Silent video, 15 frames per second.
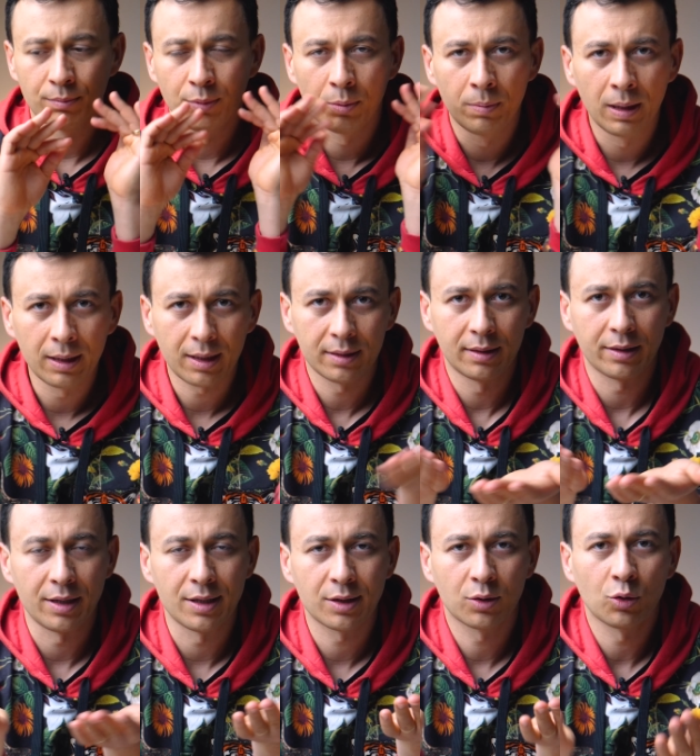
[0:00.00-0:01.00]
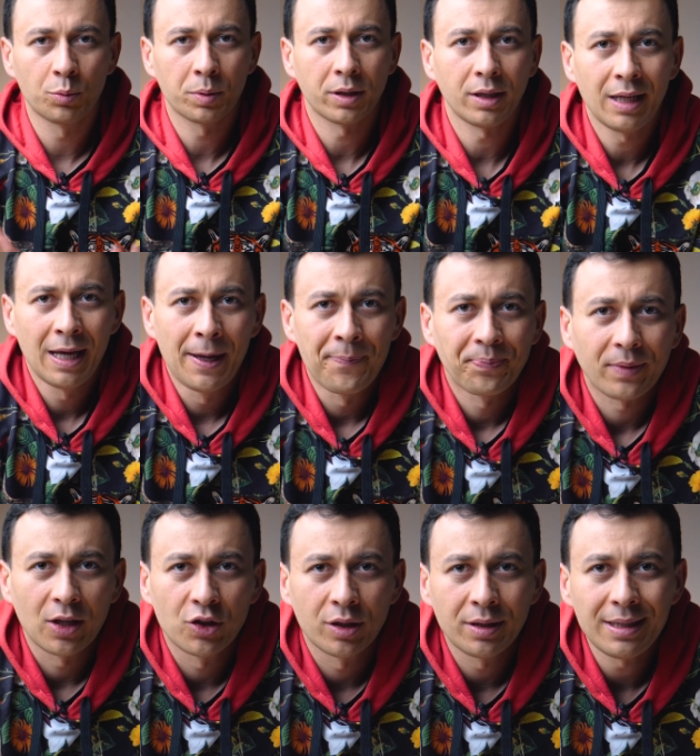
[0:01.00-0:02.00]
bąbelka, takiej skrupki,
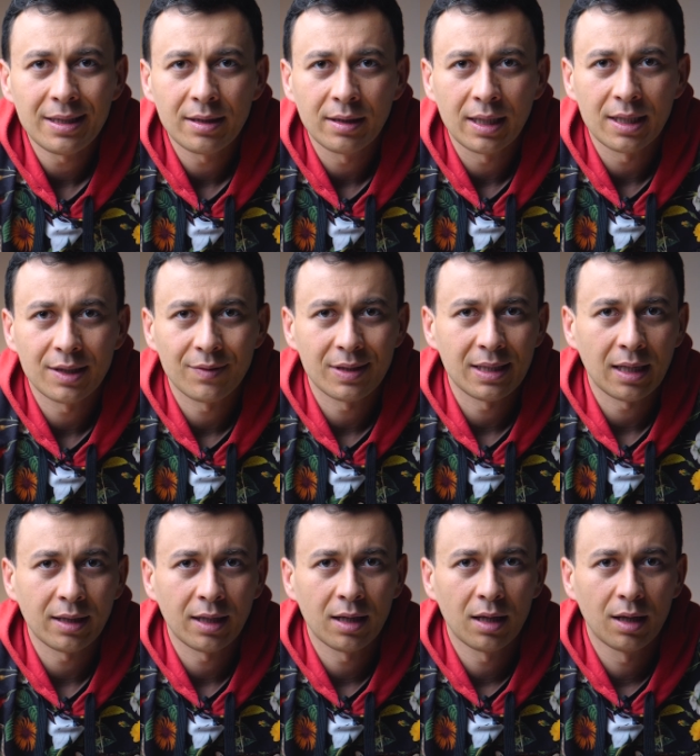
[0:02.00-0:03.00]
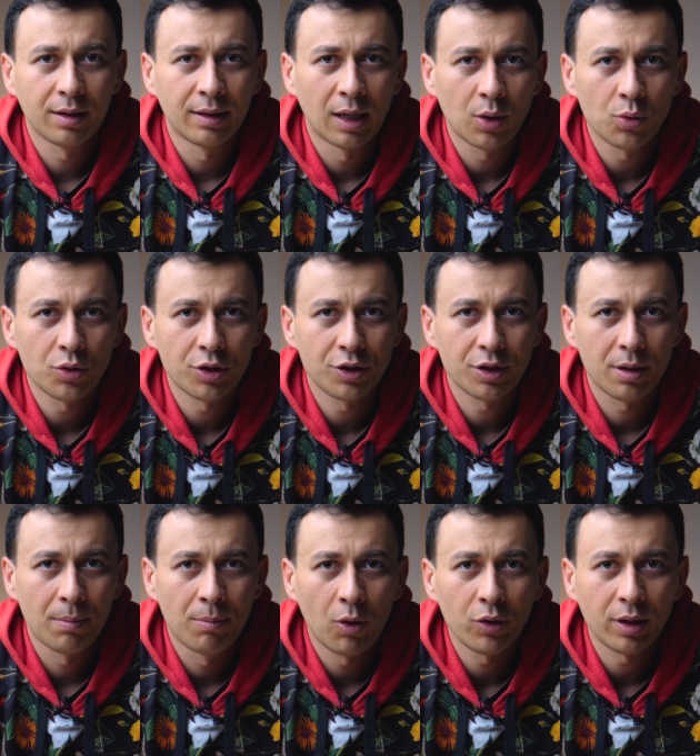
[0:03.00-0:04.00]
że nic nie jest w stanie naruszyć
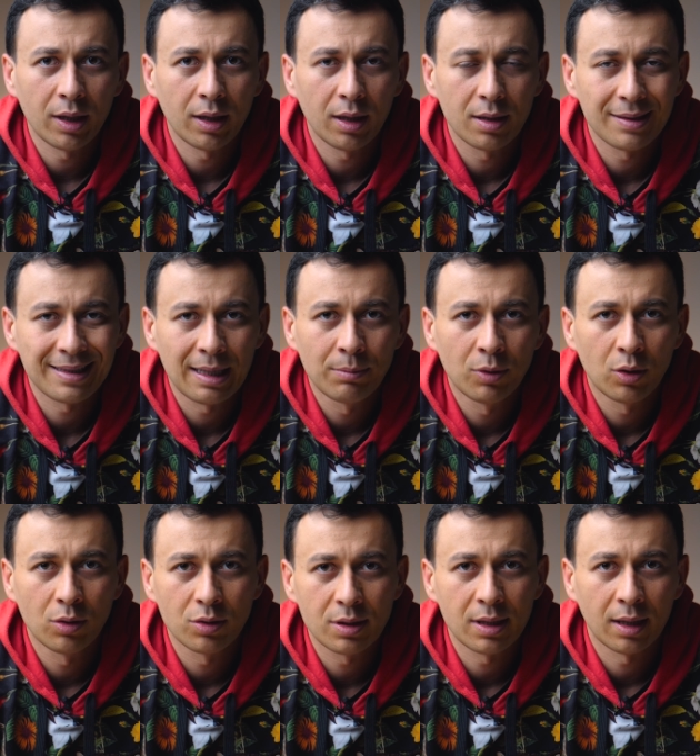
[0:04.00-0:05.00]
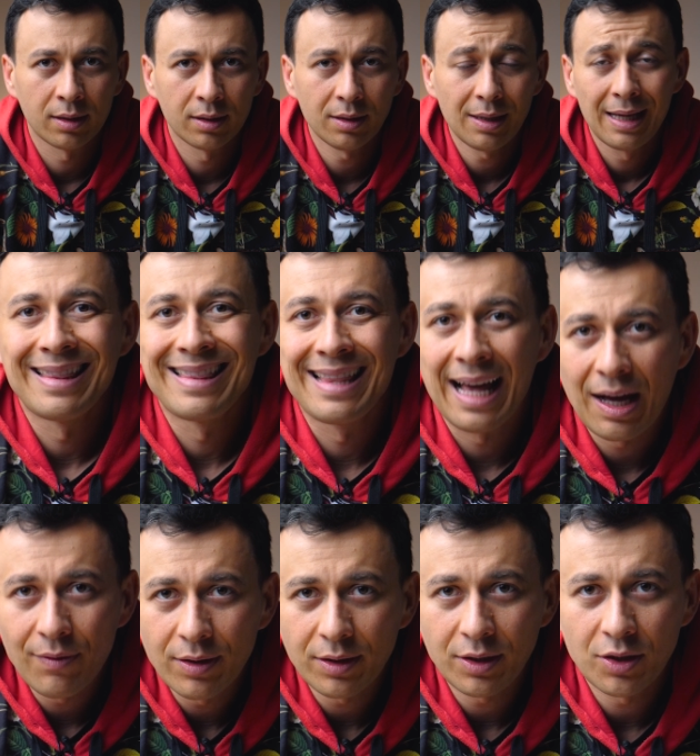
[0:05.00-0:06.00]
mojej samooceny,
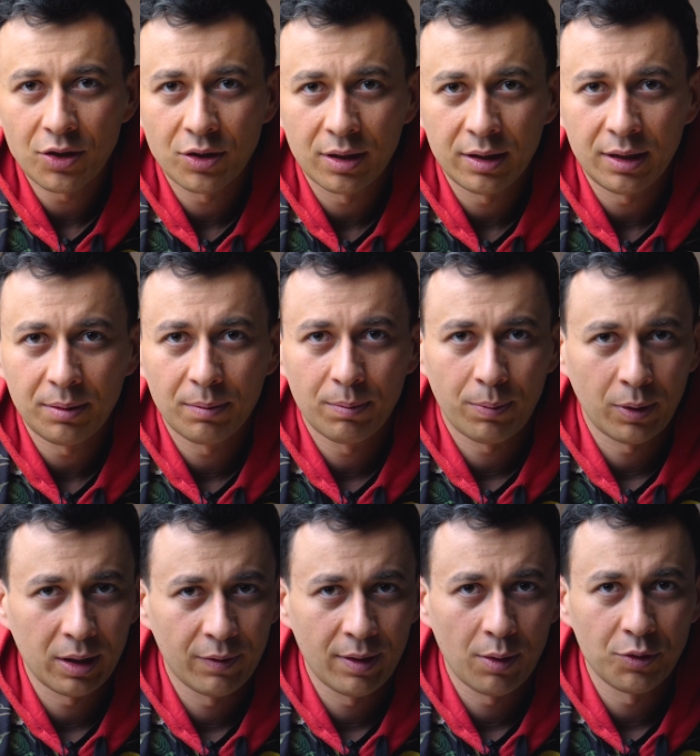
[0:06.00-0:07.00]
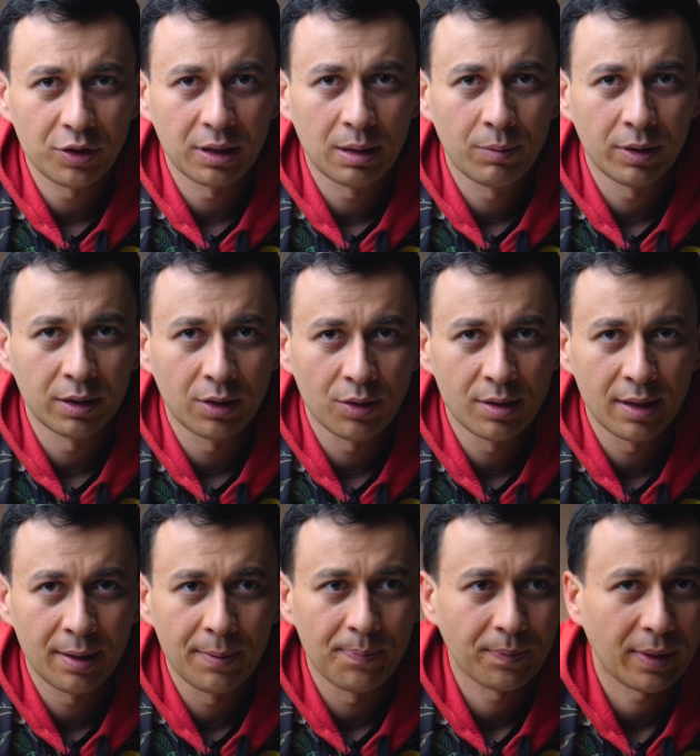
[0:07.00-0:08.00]
nawet jeżeli pojawiają się na mojej
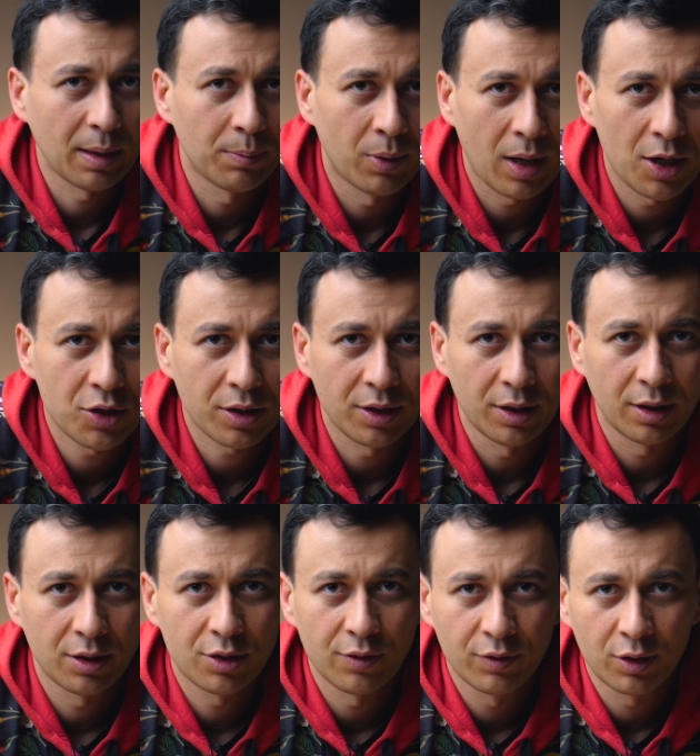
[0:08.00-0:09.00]
drodze porażki czy